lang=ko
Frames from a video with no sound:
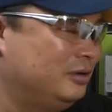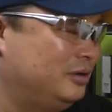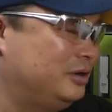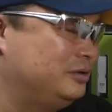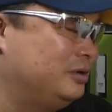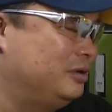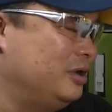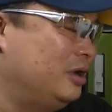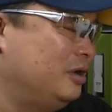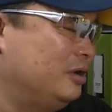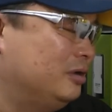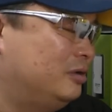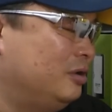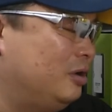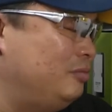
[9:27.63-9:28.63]
그래서
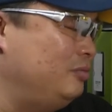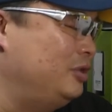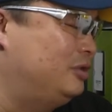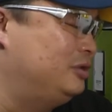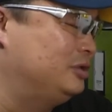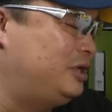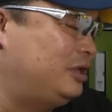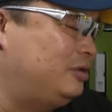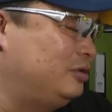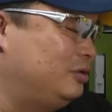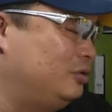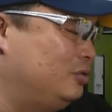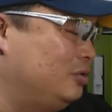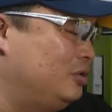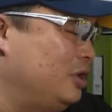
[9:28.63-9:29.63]
그런 민트
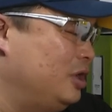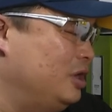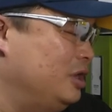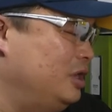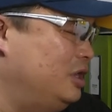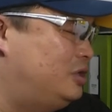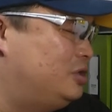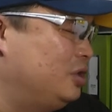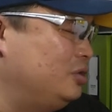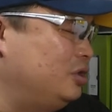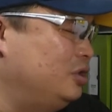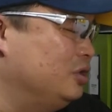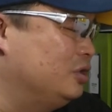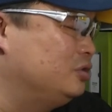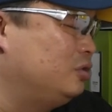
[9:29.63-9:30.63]
세트들도
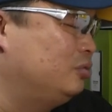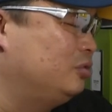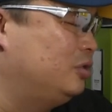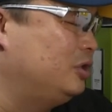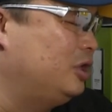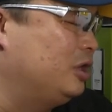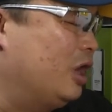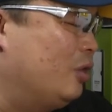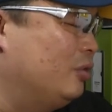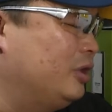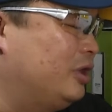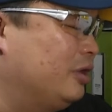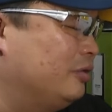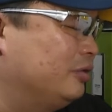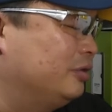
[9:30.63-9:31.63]
이천이 년서부터 이게
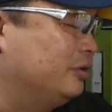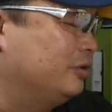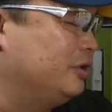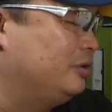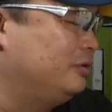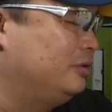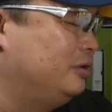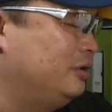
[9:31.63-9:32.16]
나오게 되는 거거든요.